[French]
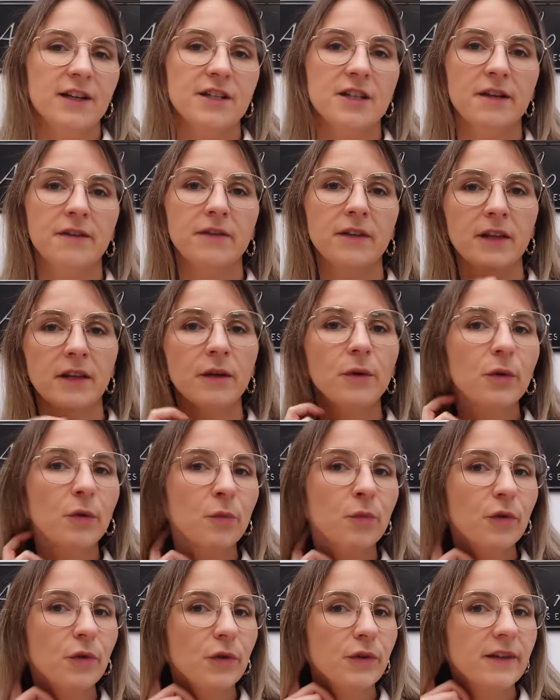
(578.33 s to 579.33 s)
J'avais
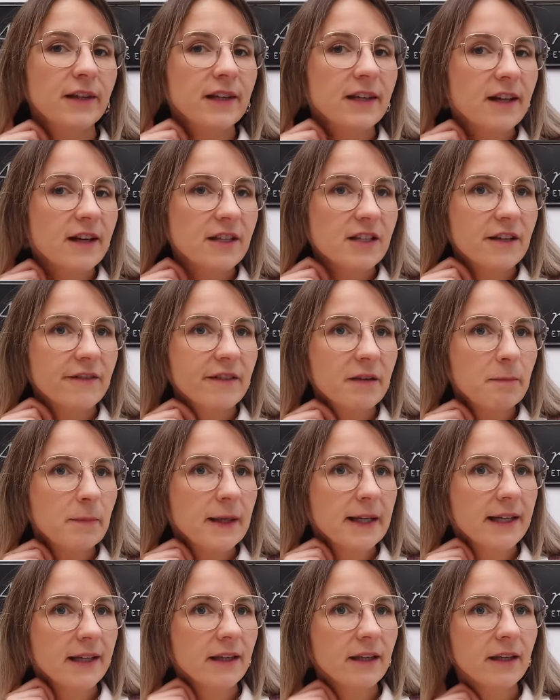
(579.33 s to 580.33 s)
euh, pour le déca, j'avais
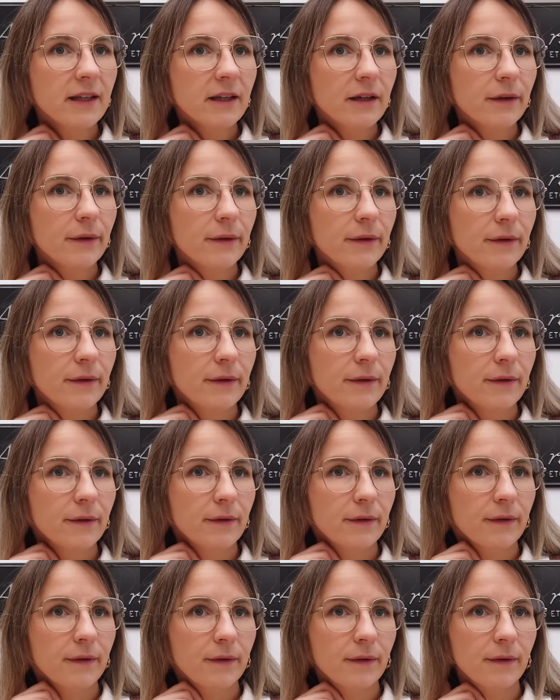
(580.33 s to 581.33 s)
pris
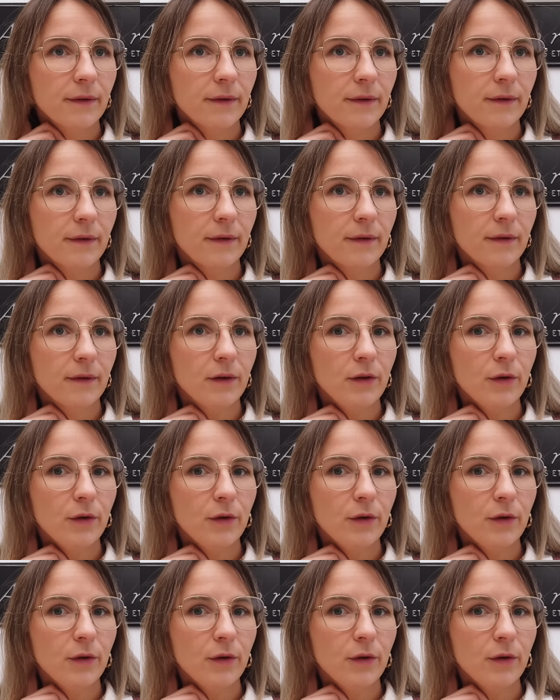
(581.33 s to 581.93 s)
euh,